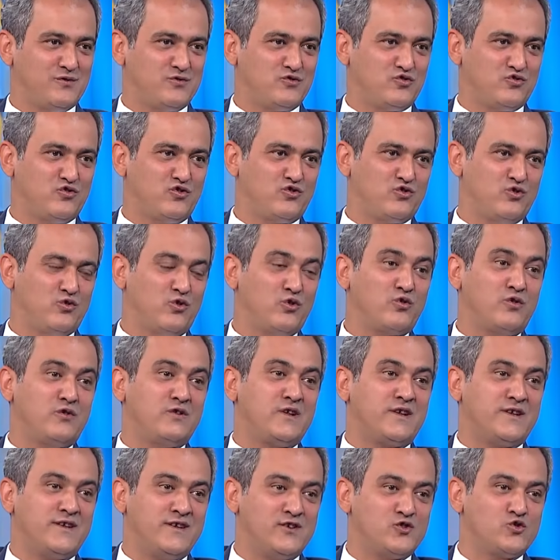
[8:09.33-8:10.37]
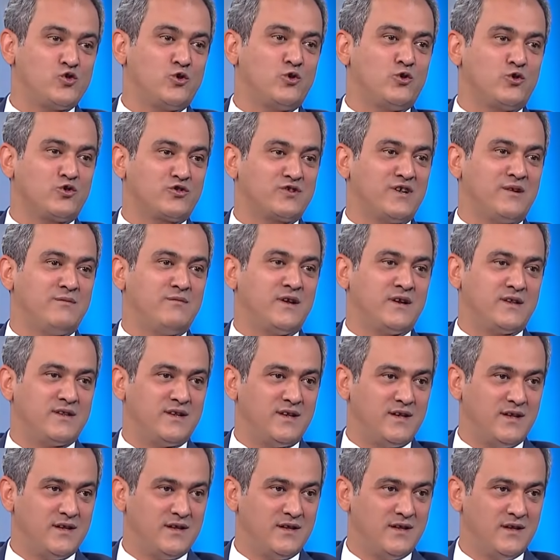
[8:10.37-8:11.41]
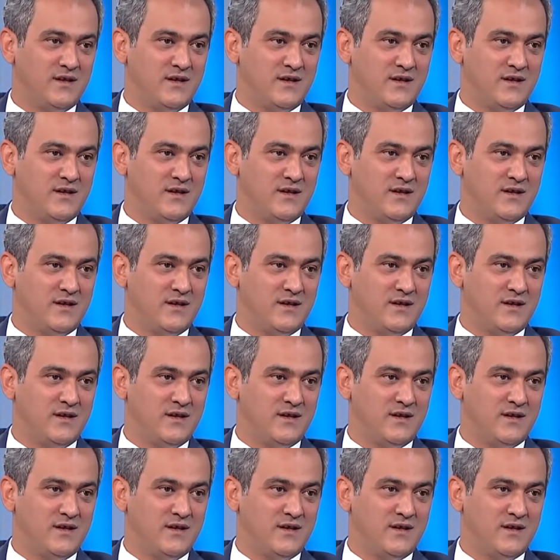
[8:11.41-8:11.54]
Çünkü okullar izole ortamlar değil.